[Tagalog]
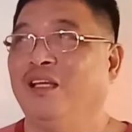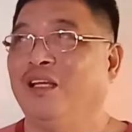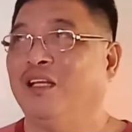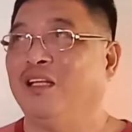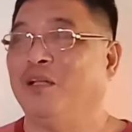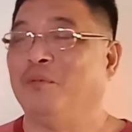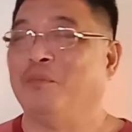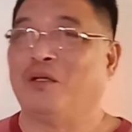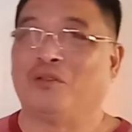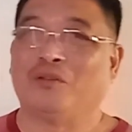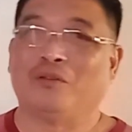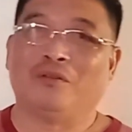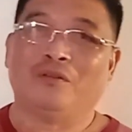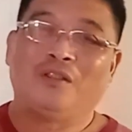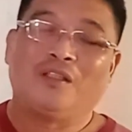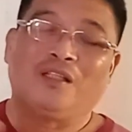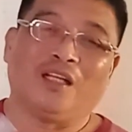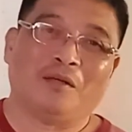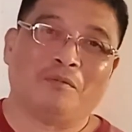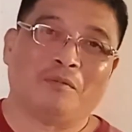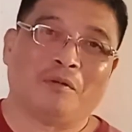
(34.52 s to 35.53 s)
And then
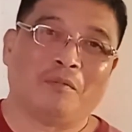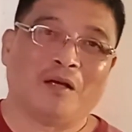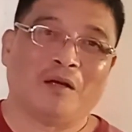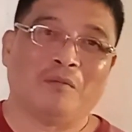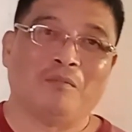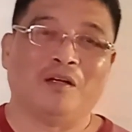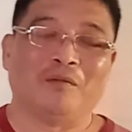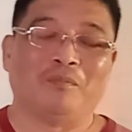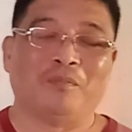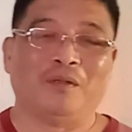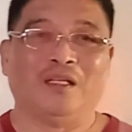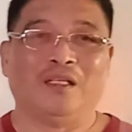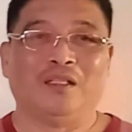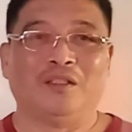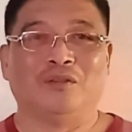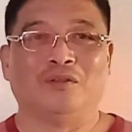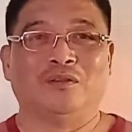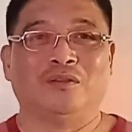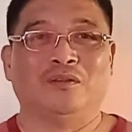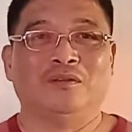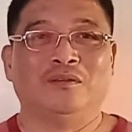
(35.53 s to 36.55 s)
magugulat ka mababa pala
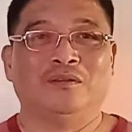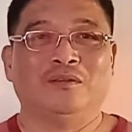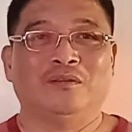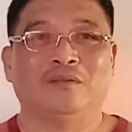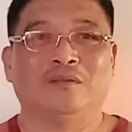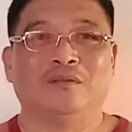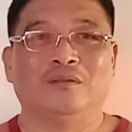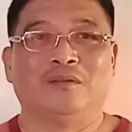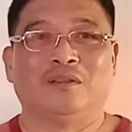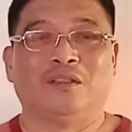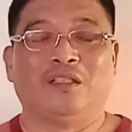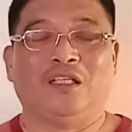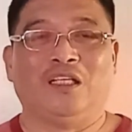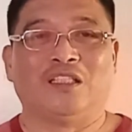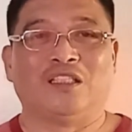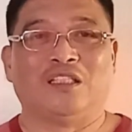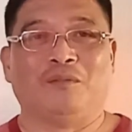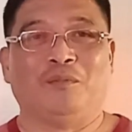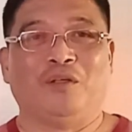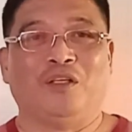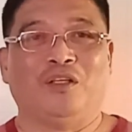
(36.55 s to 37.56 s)
yung
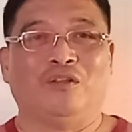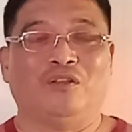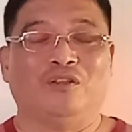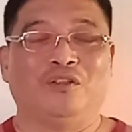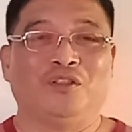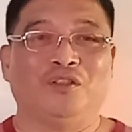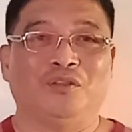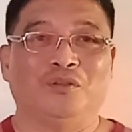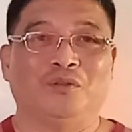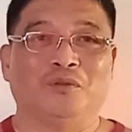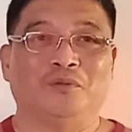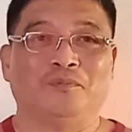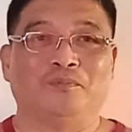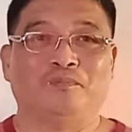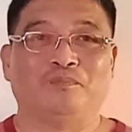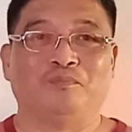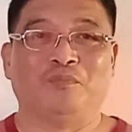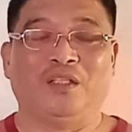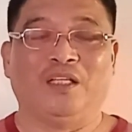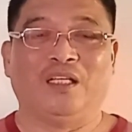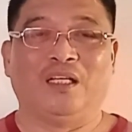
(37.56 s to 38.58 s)
kisame or yung
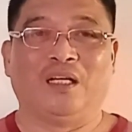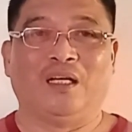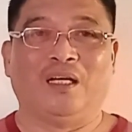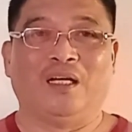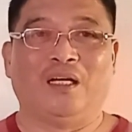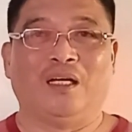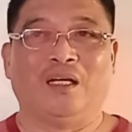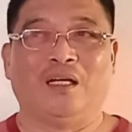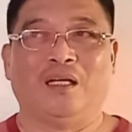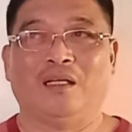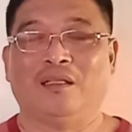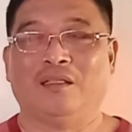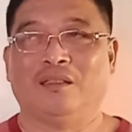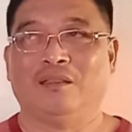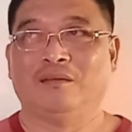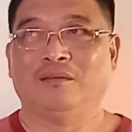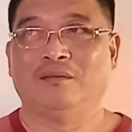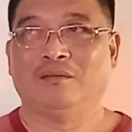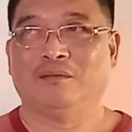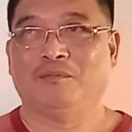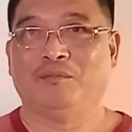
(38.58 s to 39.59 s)
pinaka
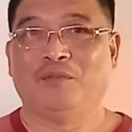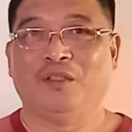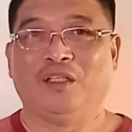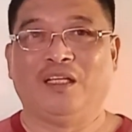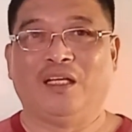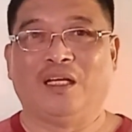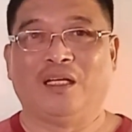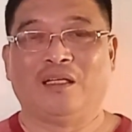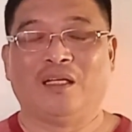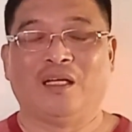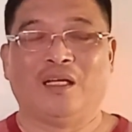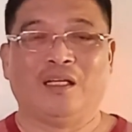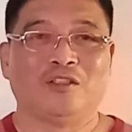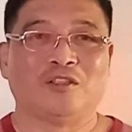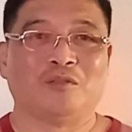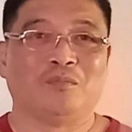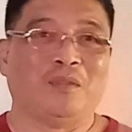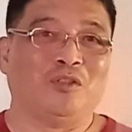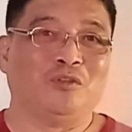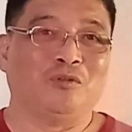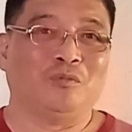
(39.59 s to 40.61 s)
biga na
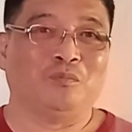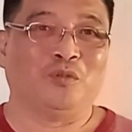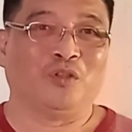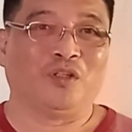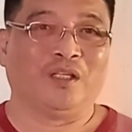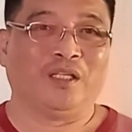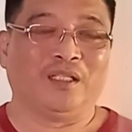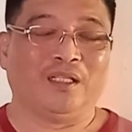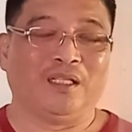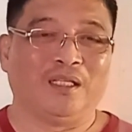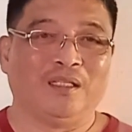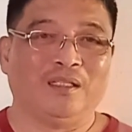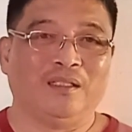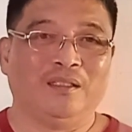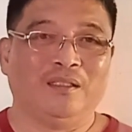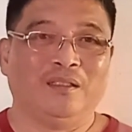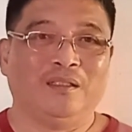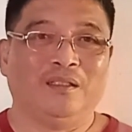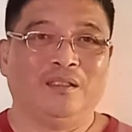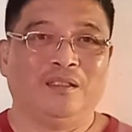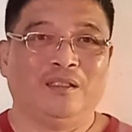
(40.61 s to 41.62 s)
halos maumpog ka na.
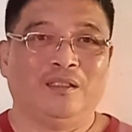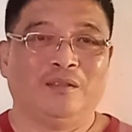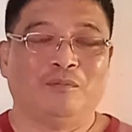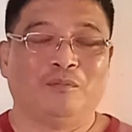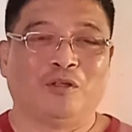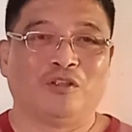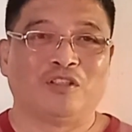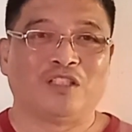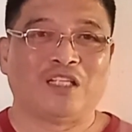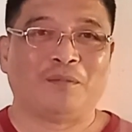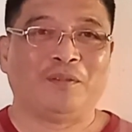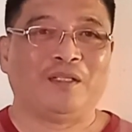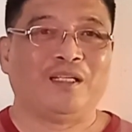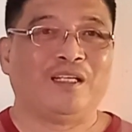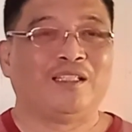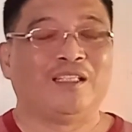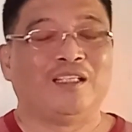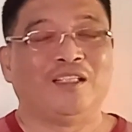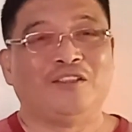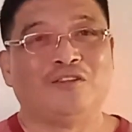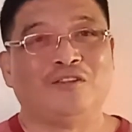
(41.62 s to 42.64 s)
Pag-usapan
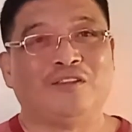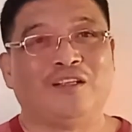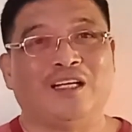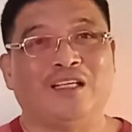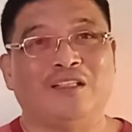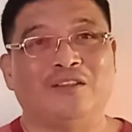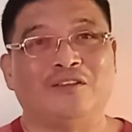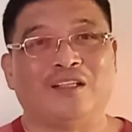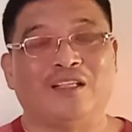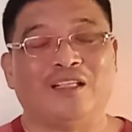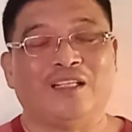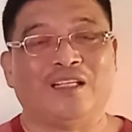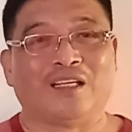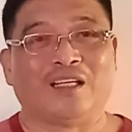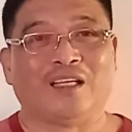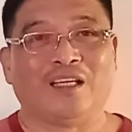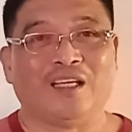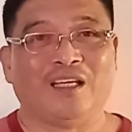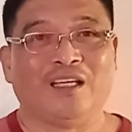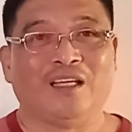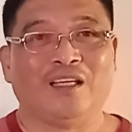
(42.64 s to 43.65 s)
natin kung gaano
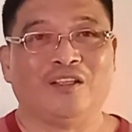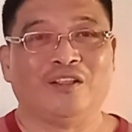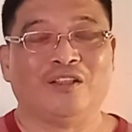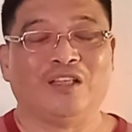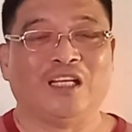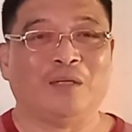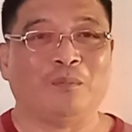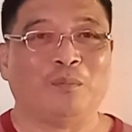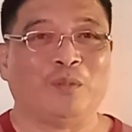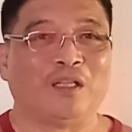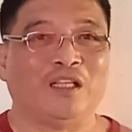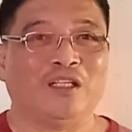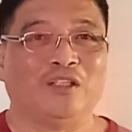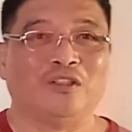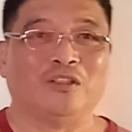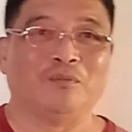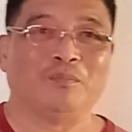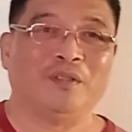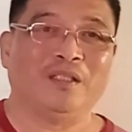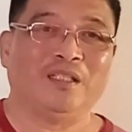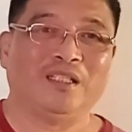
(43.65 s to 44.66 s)
kalaki yung dapat na
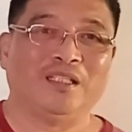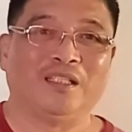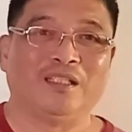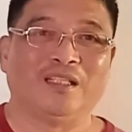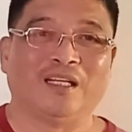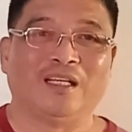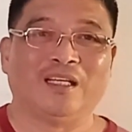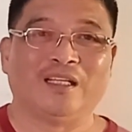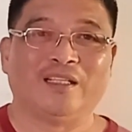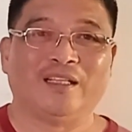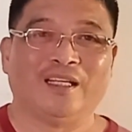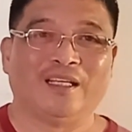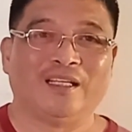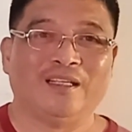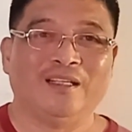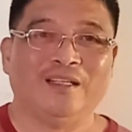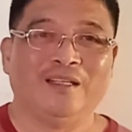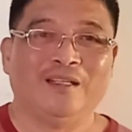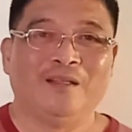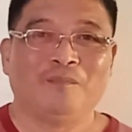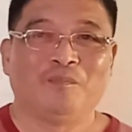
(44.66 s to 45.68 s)
opening ng hagdan
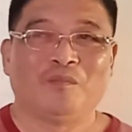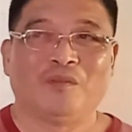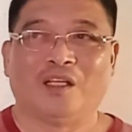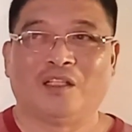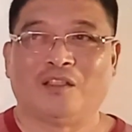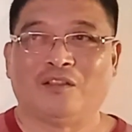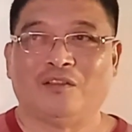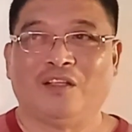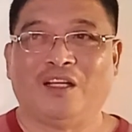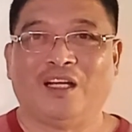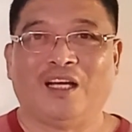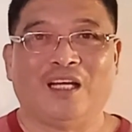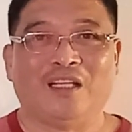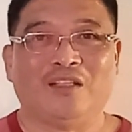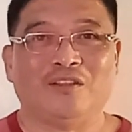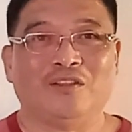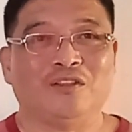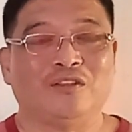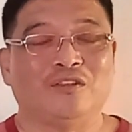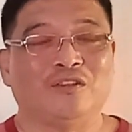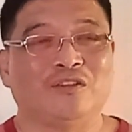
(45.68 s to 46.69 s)
at kung
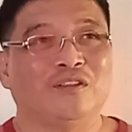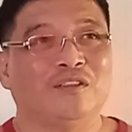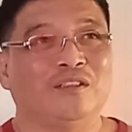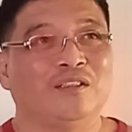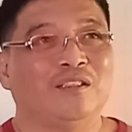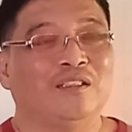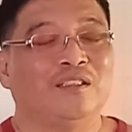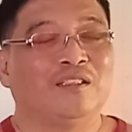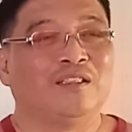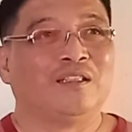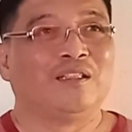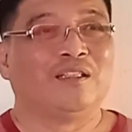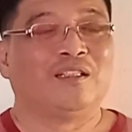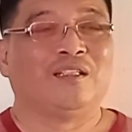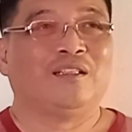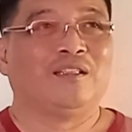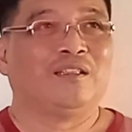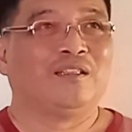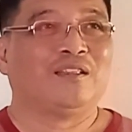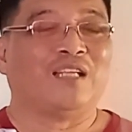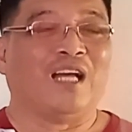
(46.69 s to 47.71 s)
gaano yung
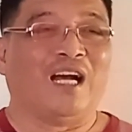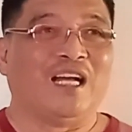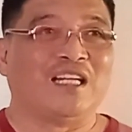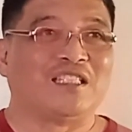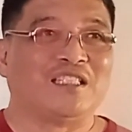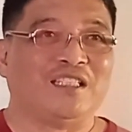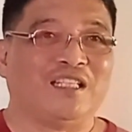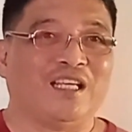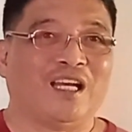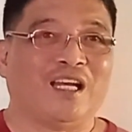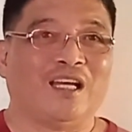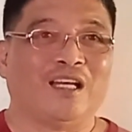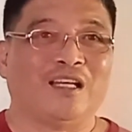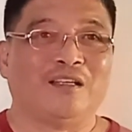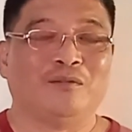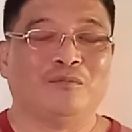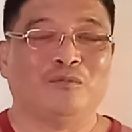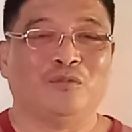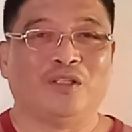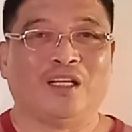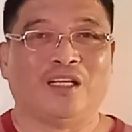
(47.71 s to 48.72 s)
taas niya
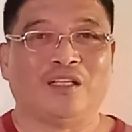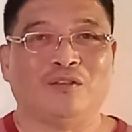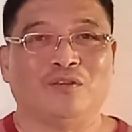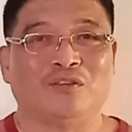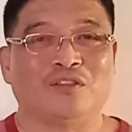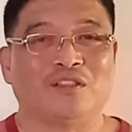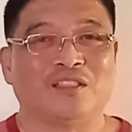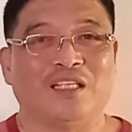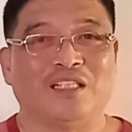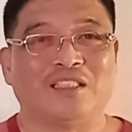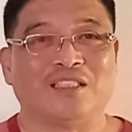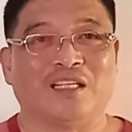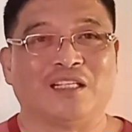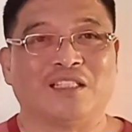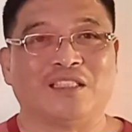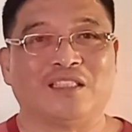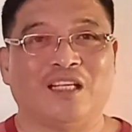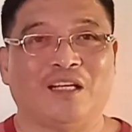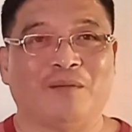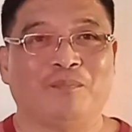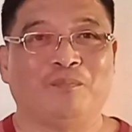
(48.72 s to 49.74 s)
mula doon sa isang
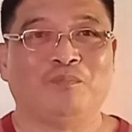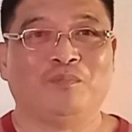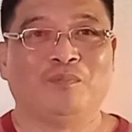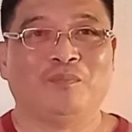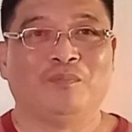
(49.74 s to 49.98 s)
step.